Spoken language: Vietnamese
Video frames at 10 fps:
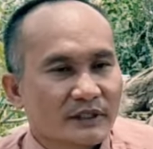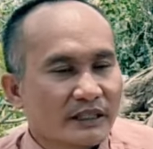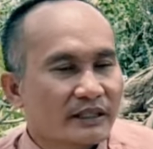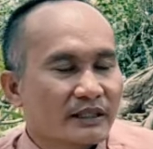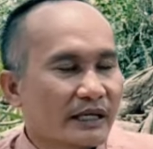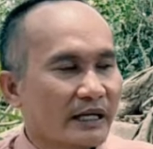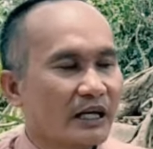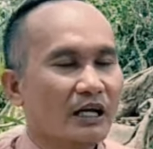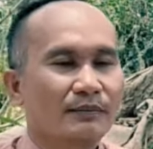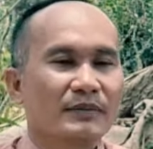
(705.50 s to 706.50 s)
cái cái
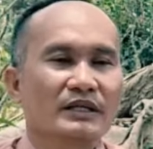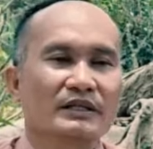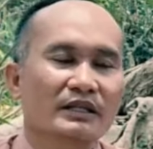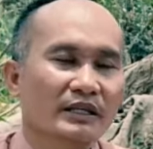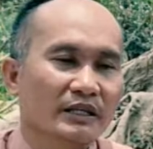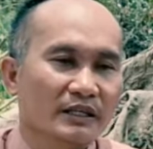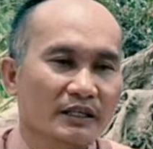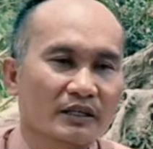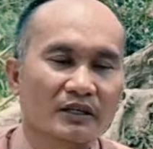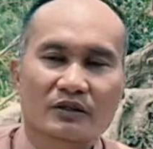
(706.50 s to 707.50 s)
hộp á, thì
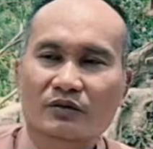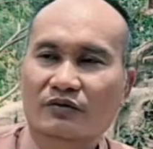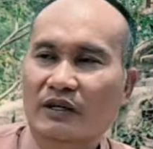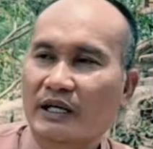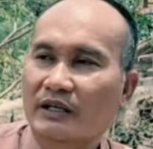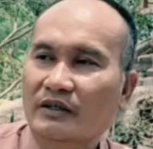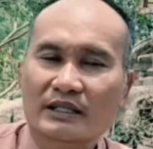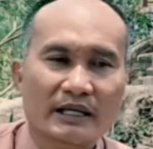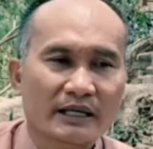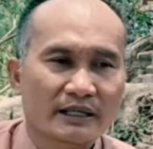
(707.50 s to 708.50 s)
nó cũng phải có
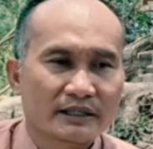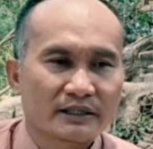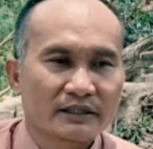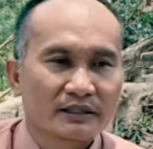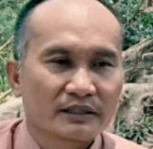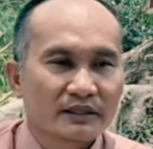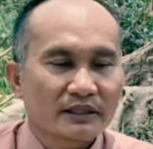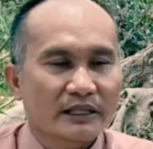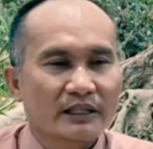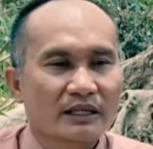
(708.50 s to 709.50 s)
tan
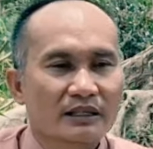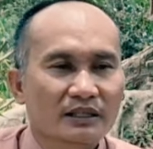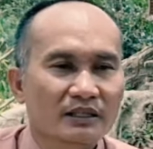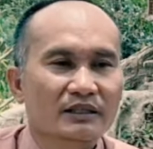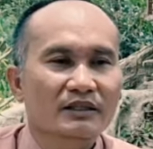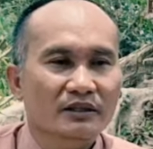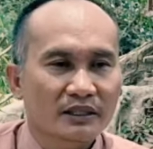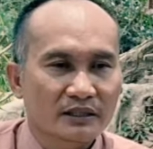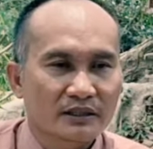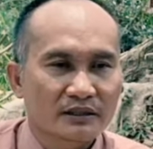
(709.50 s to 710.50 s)
cái thận nó thì nó có
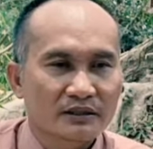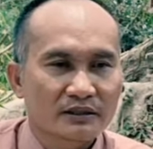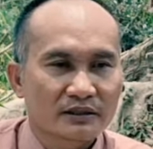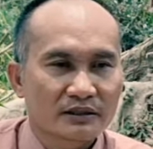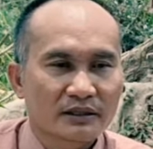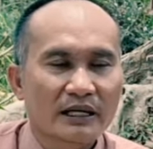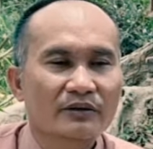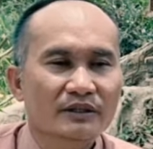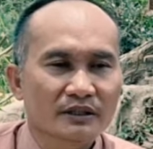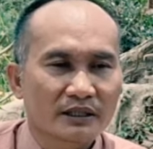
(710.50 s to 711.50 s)
nghịch thì
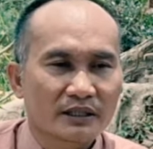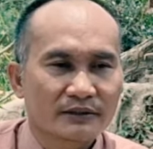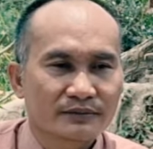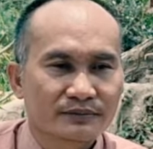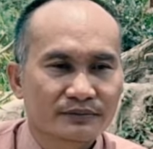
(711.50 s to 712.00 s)
đảo ngược lại